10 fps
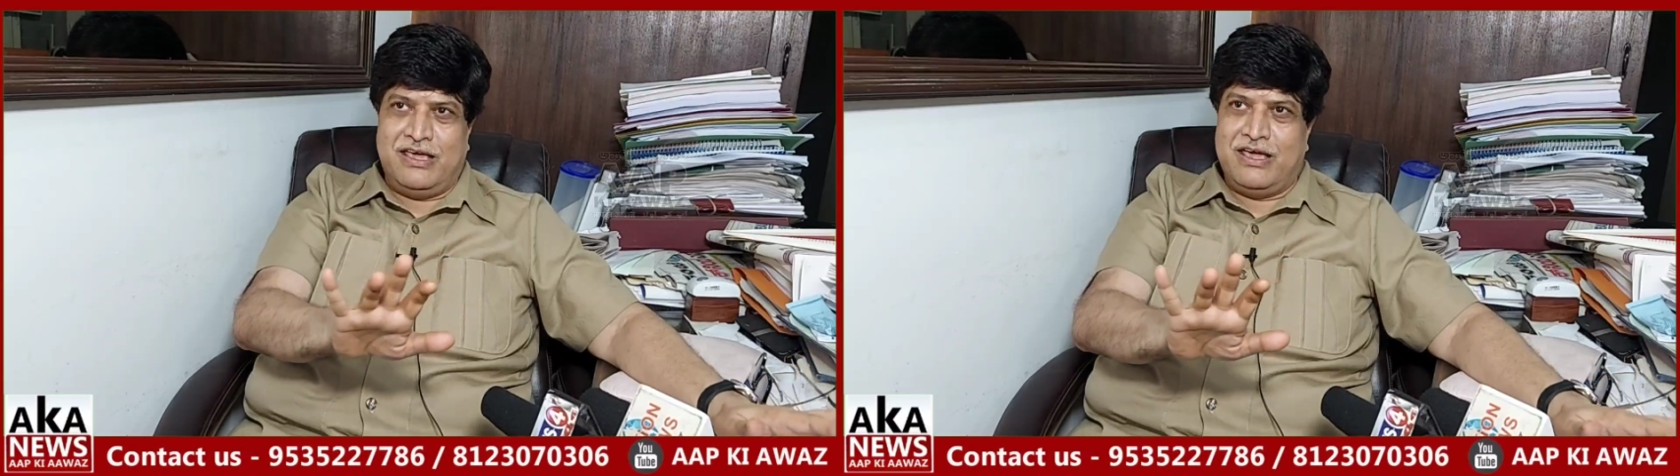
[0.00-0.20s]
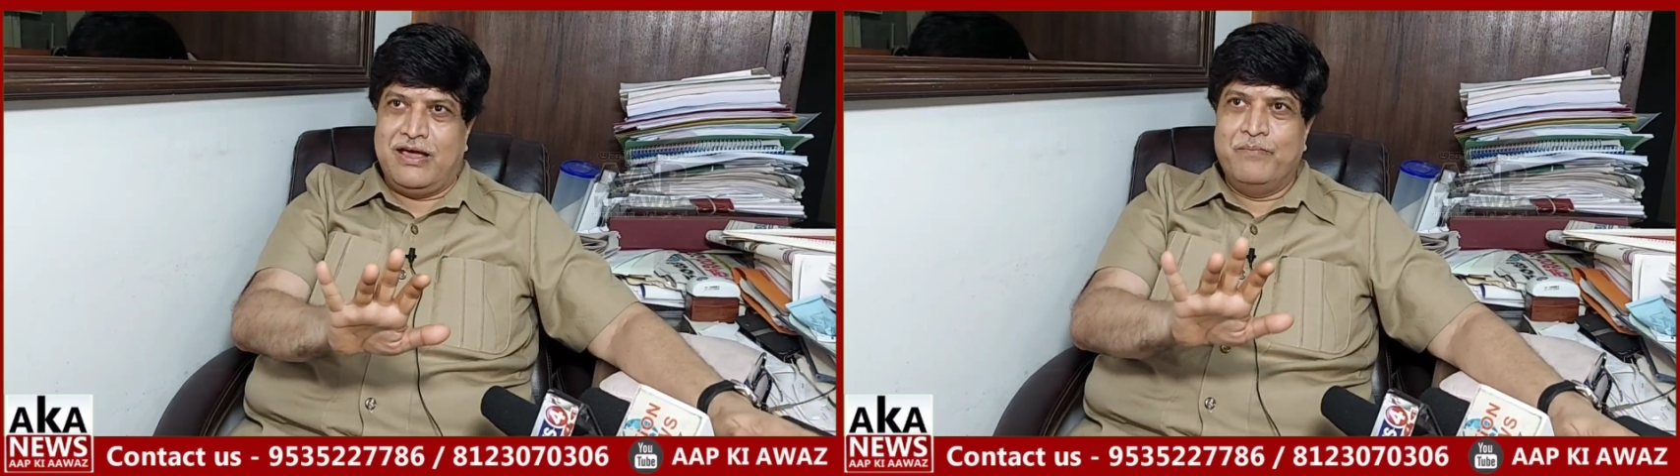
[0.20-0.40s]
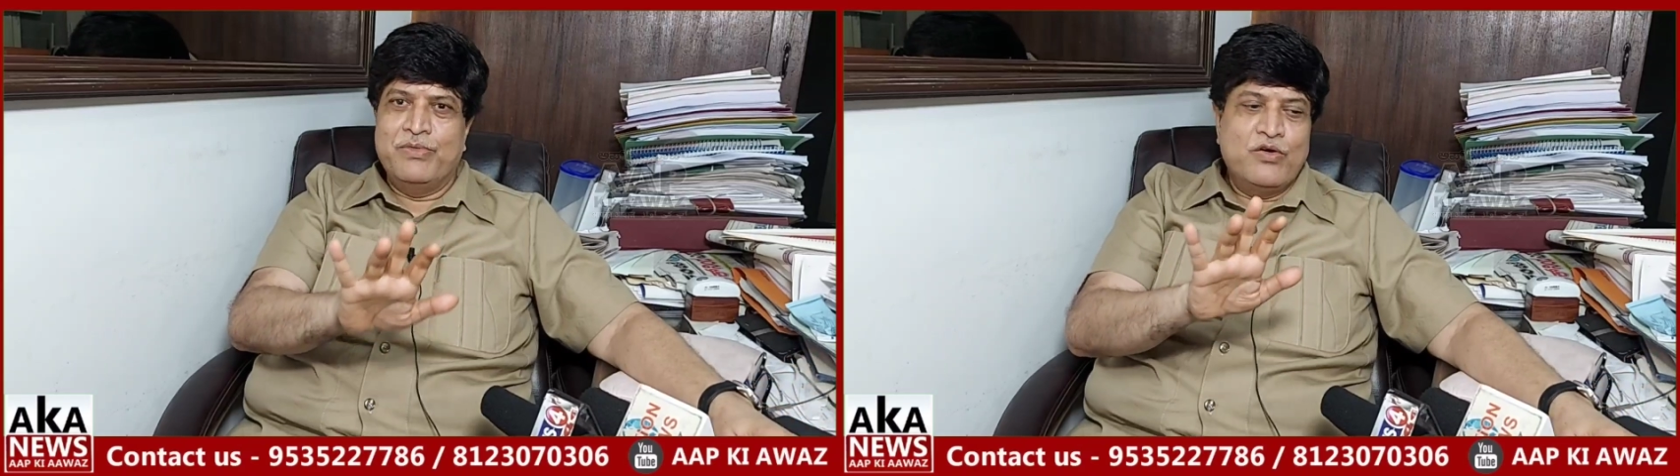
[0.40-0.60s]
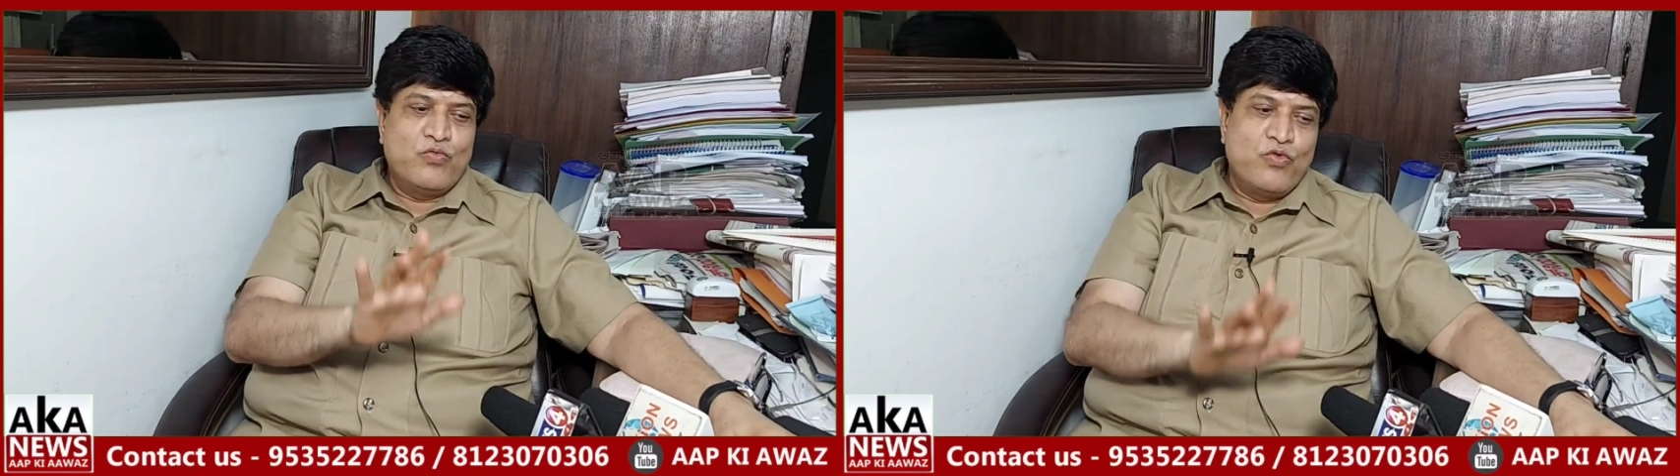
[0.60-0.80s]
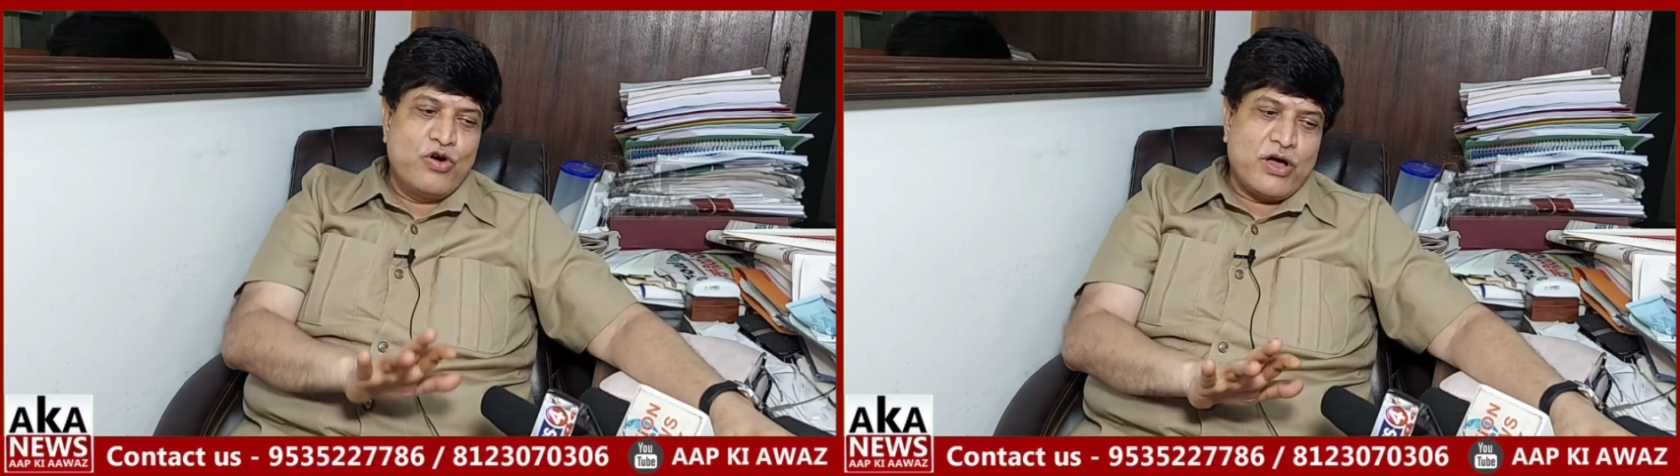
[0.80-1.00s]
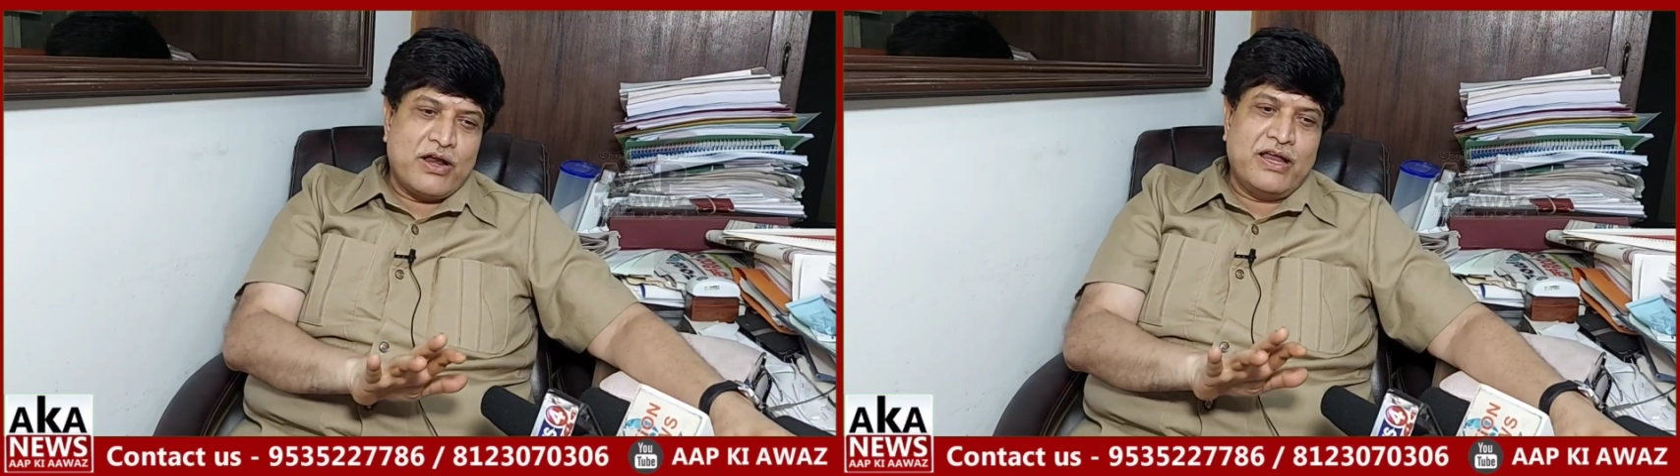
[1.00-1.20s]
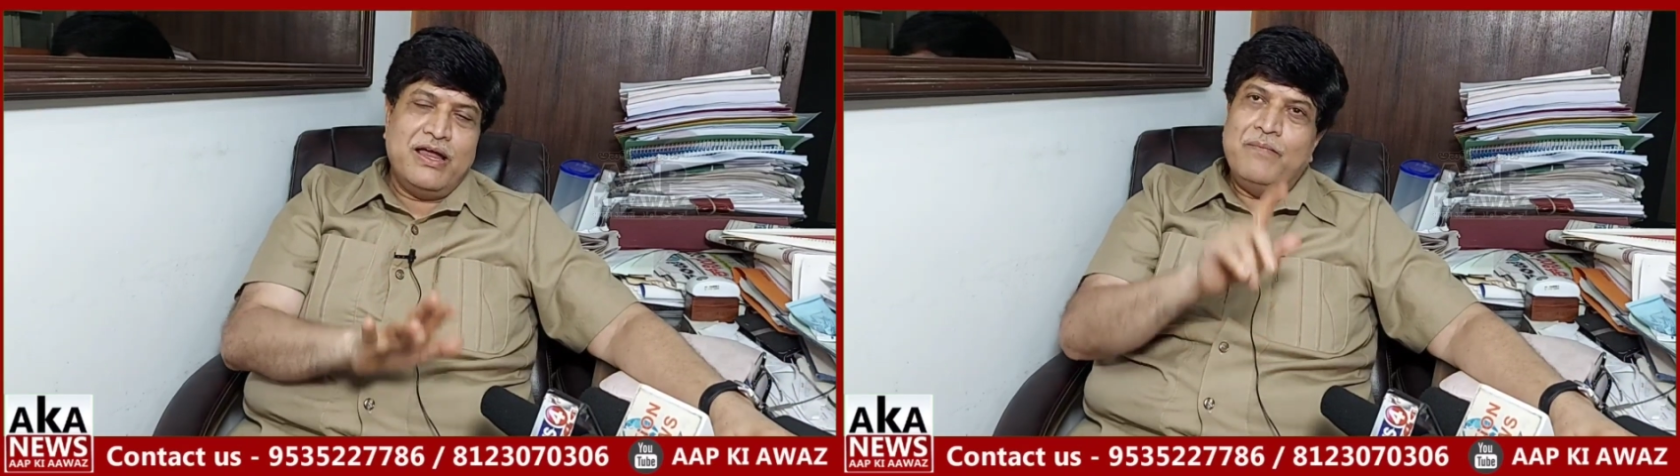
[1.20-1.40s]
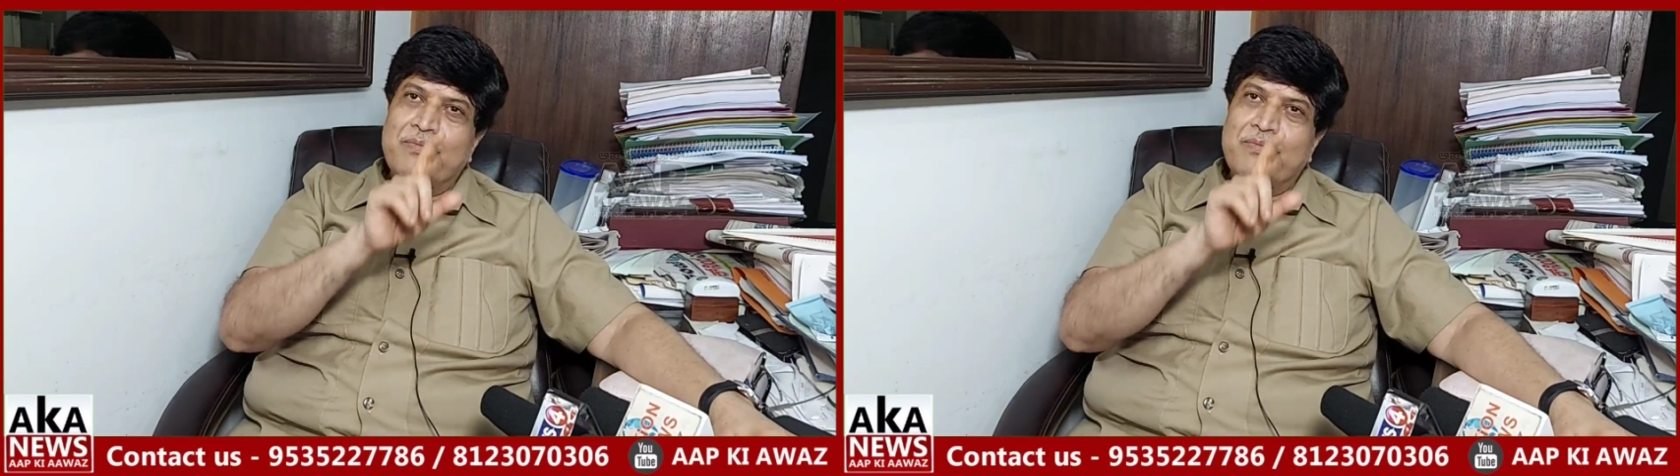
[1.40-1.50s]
किए वो करे